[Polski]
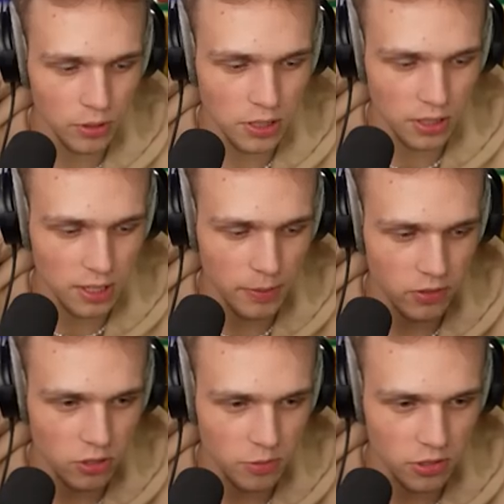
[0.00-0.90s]
drugiej stronie
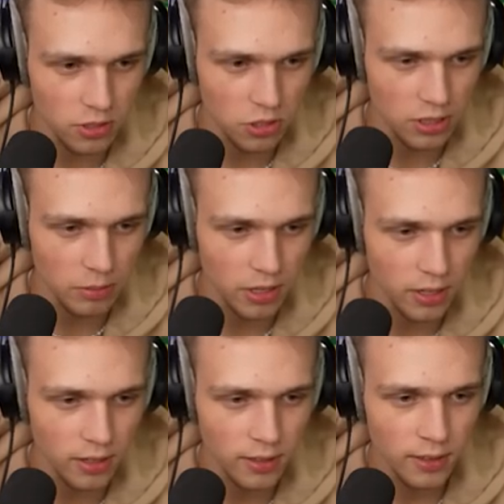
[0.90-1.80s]
sprawdziliśmy, czy coś się tam
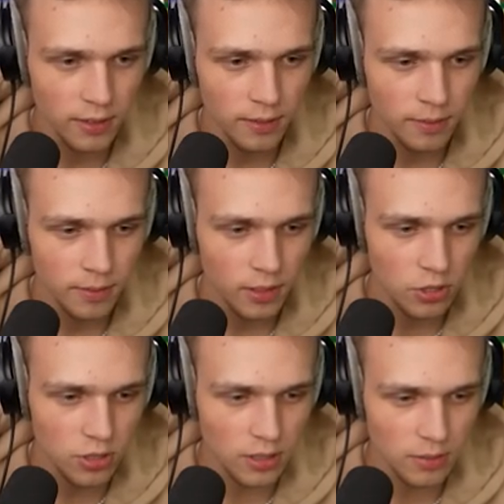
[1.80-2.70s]
kryje. Chodźmy.
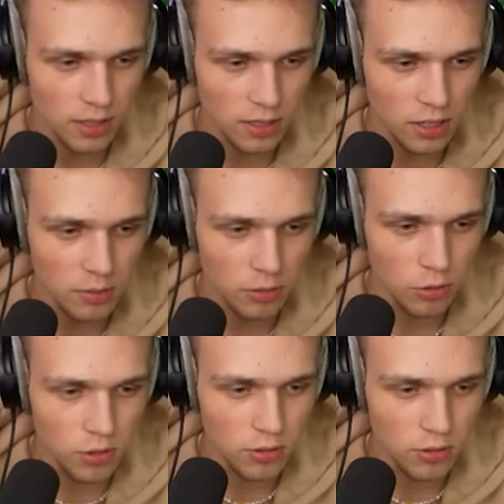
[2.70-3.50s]
Jeszcze tam zerknijmy. Uj,